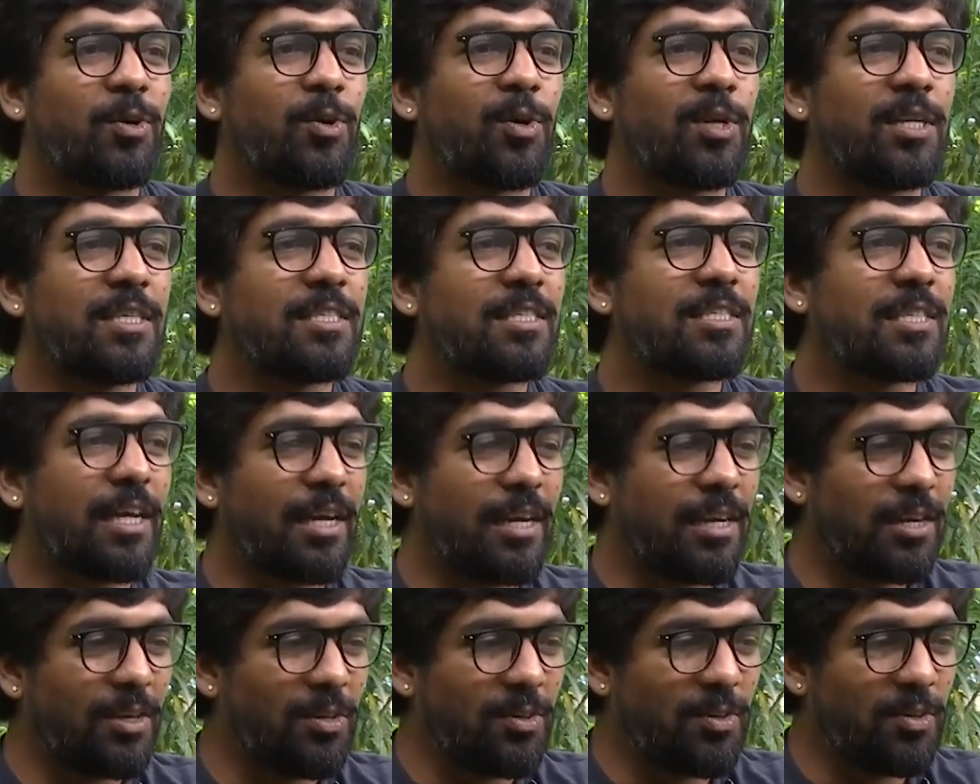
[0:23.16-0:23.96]

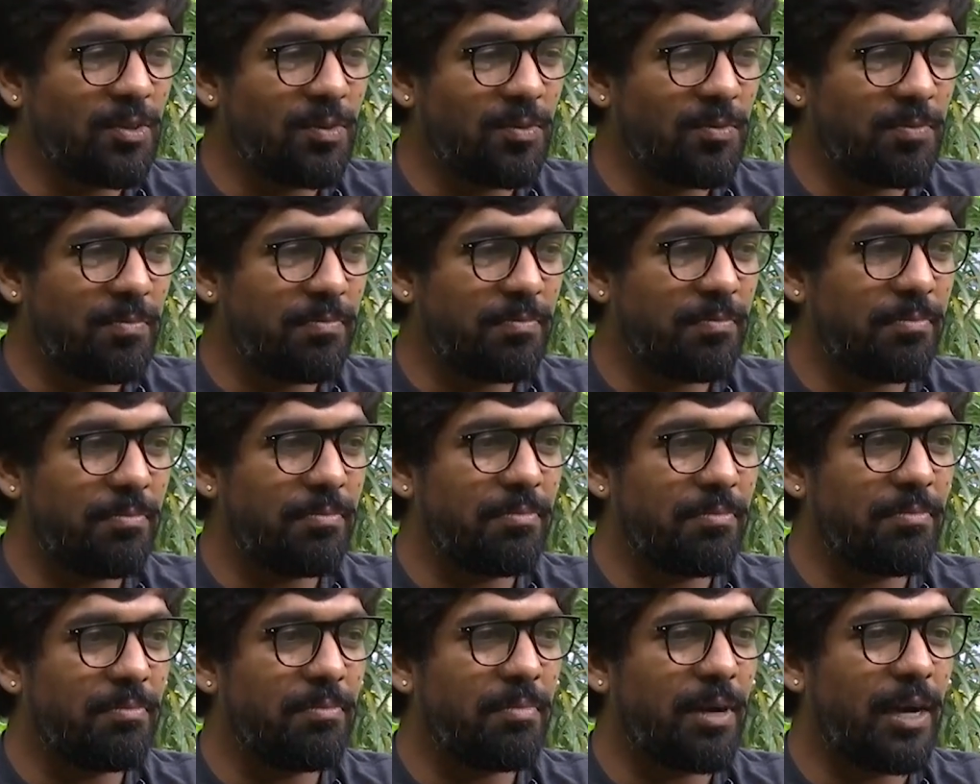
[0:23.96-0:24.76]
కొన్నిసార్లు
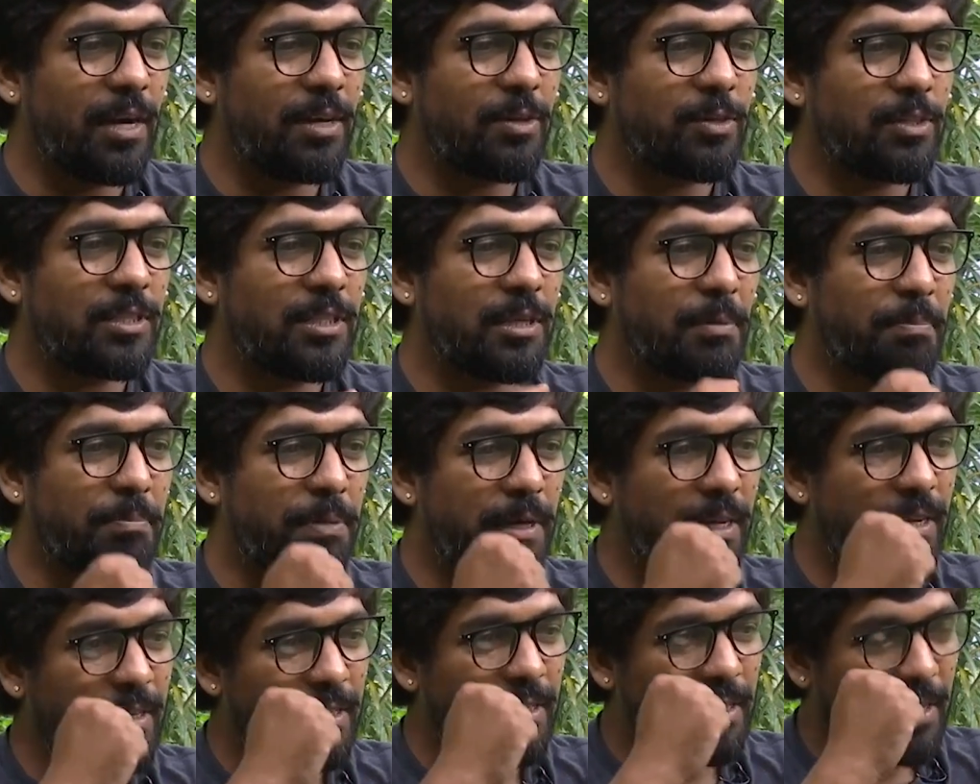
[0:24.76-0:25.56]
మాకు
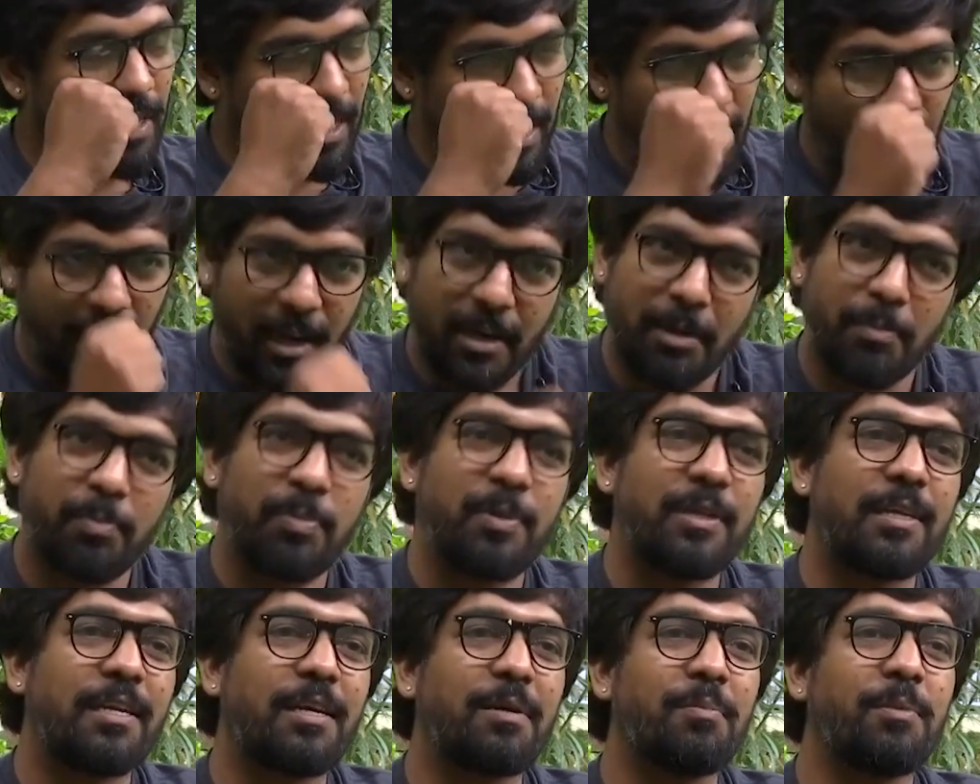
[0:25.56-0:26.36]
చెప్పడానికి
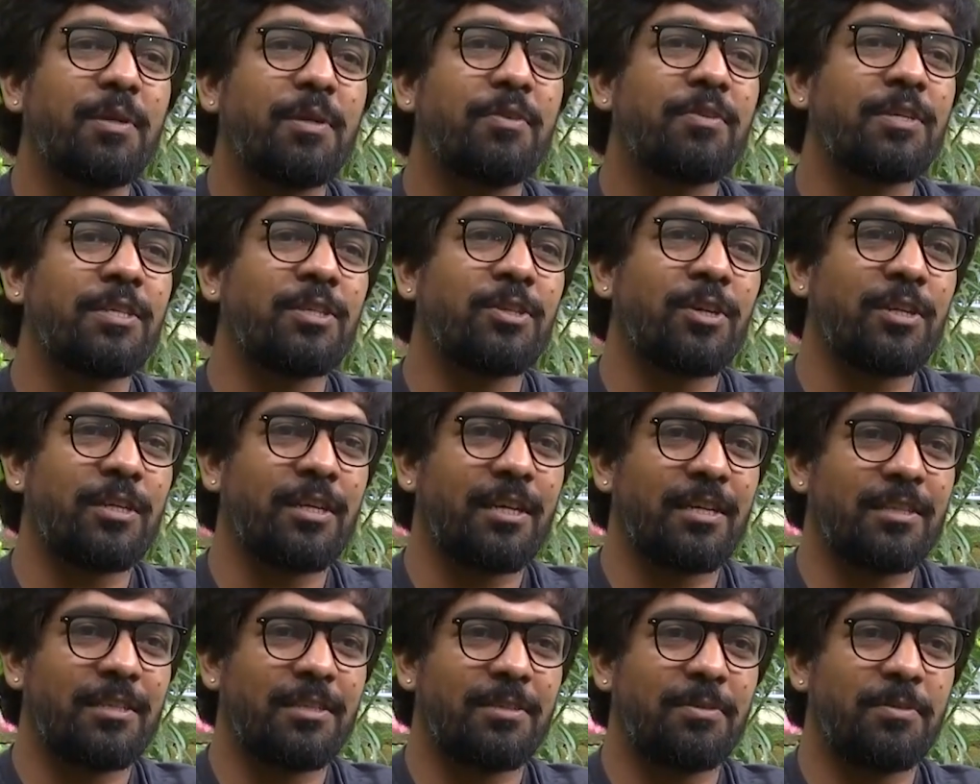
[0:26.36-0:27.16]
రాకపోయినా మేము ఎంజాయ్
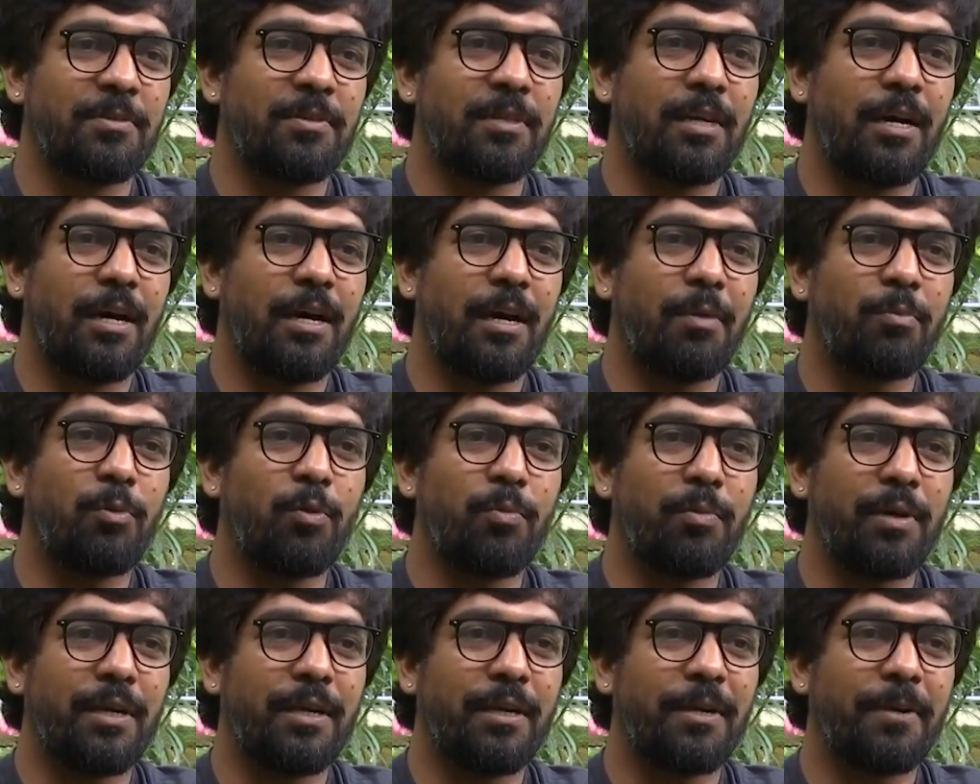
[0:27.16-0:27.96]
చేస్తాం ఆ
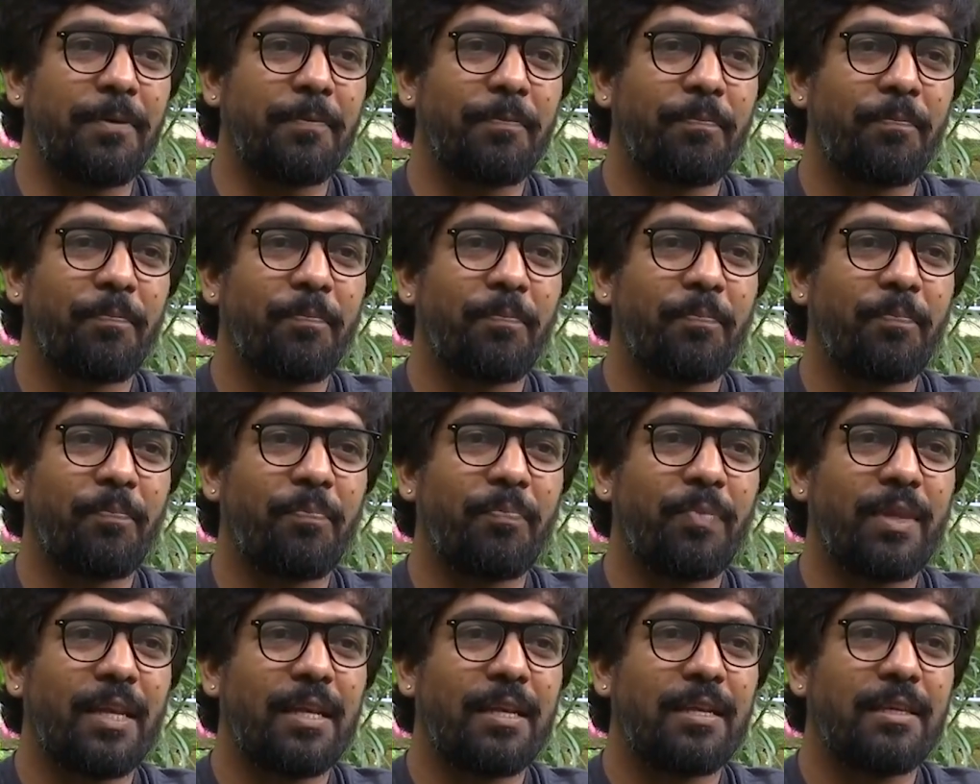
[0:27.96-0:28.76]
మూమెంట్ని
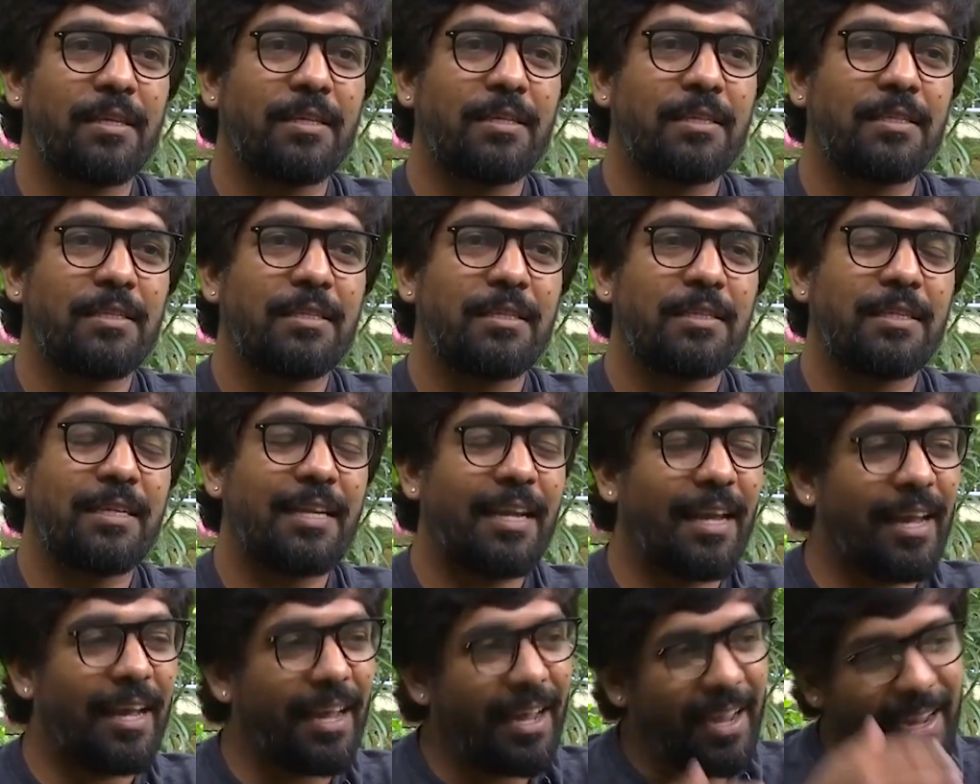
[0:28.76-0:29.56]

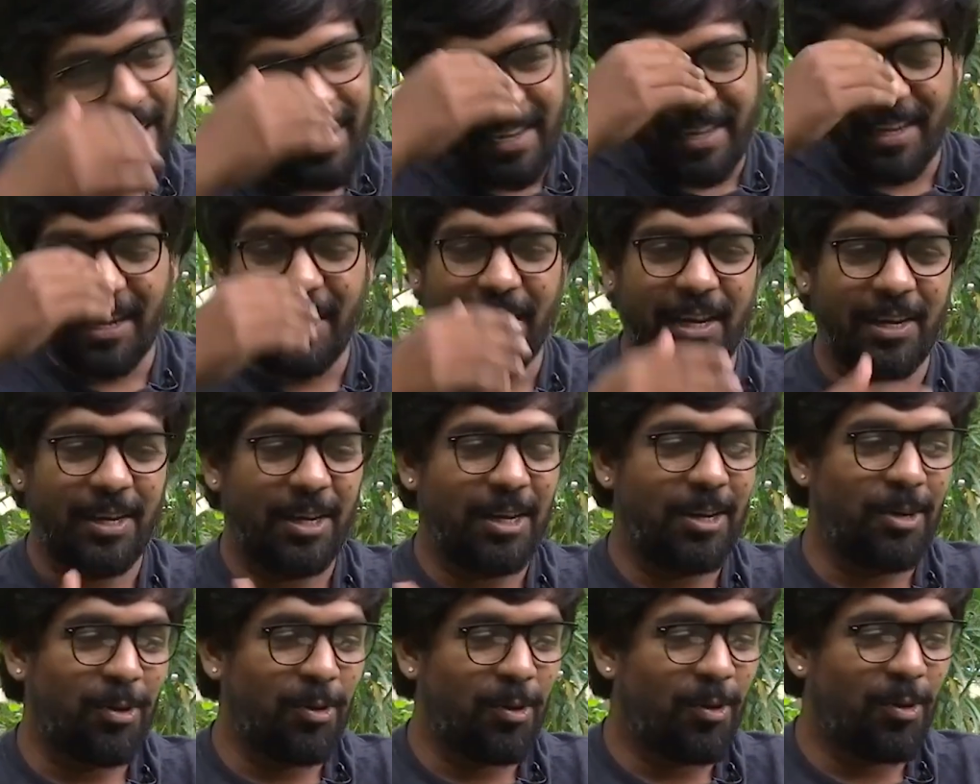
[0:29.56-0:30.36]
ఇది
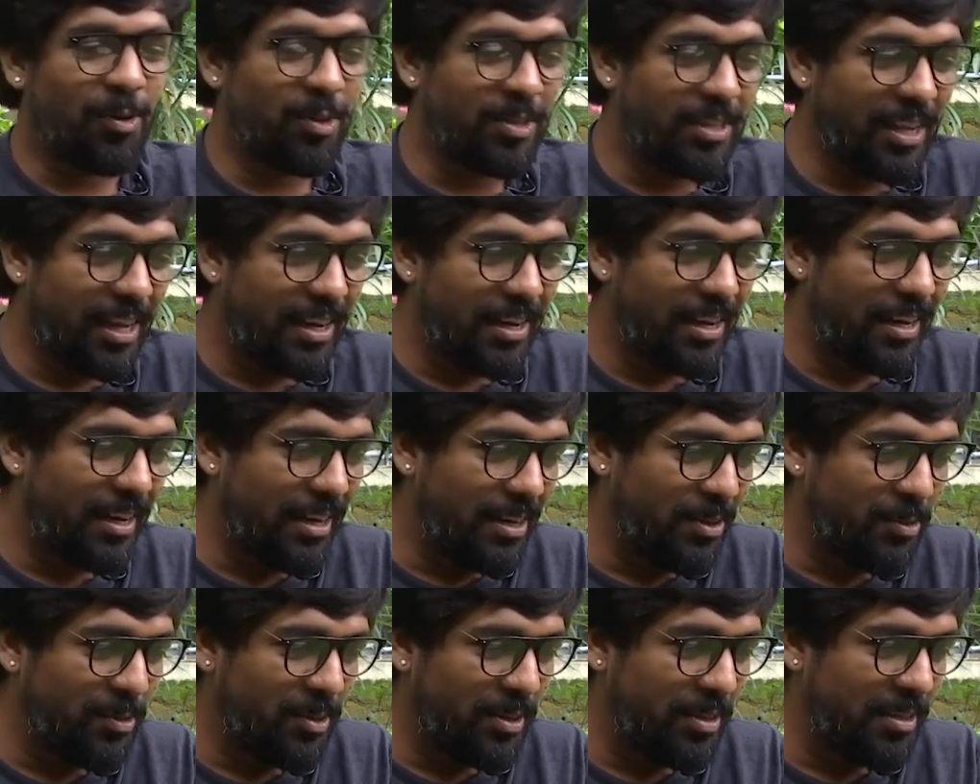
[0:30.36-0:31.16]
ఒక్కోసారి
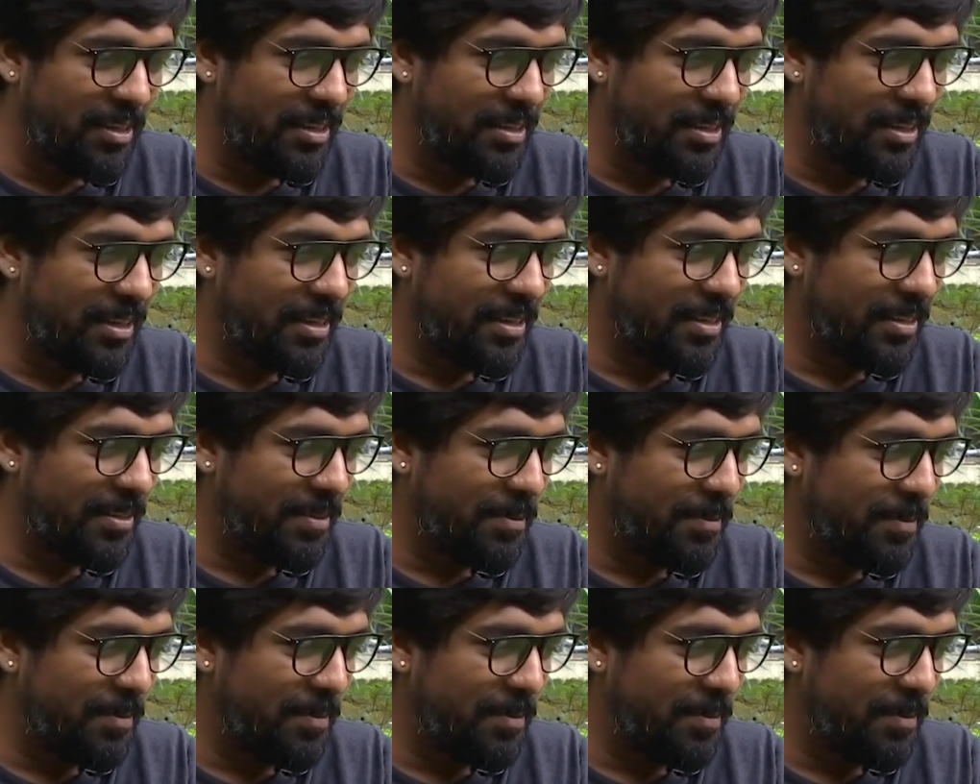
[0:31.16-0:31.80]
ఎలా ఉంటుందంటే